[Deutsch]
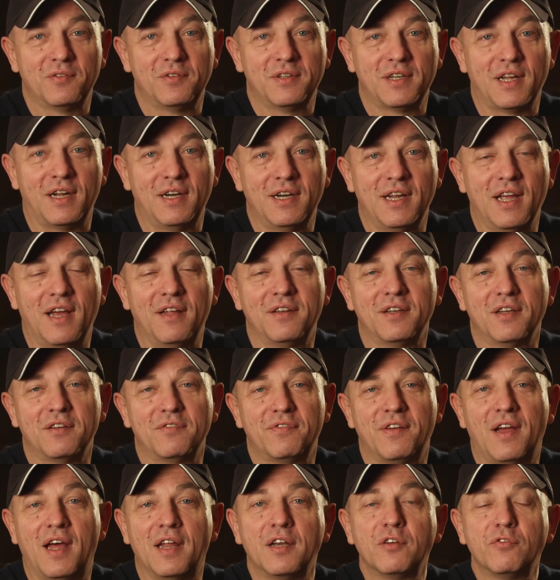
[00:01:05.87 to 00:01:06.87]
und alle anderen
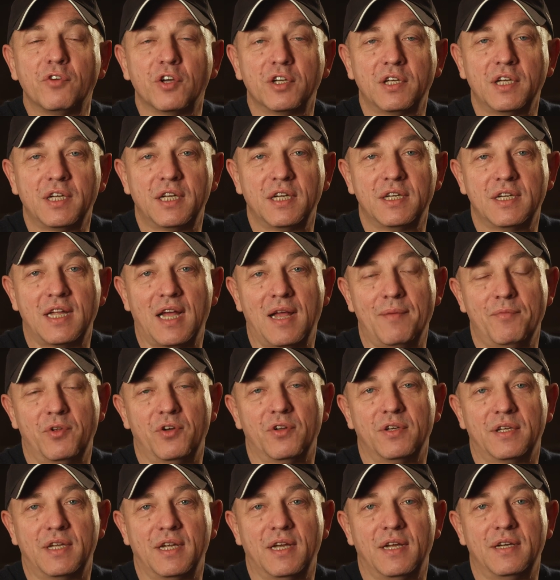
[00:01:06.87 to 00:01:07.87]
verantwortlichen
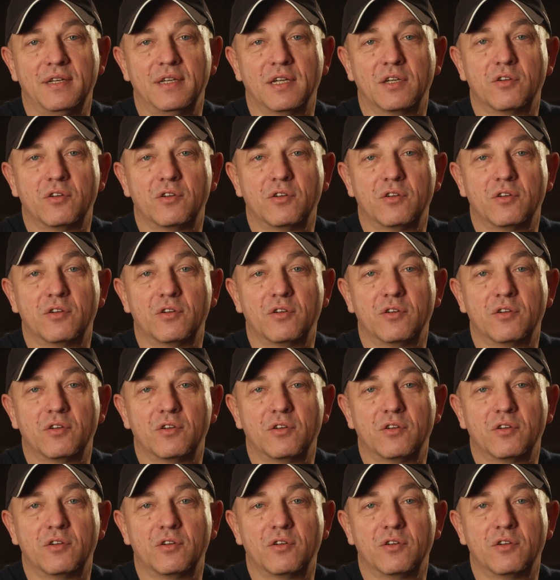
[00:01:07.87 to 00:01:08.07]
Damen und Herren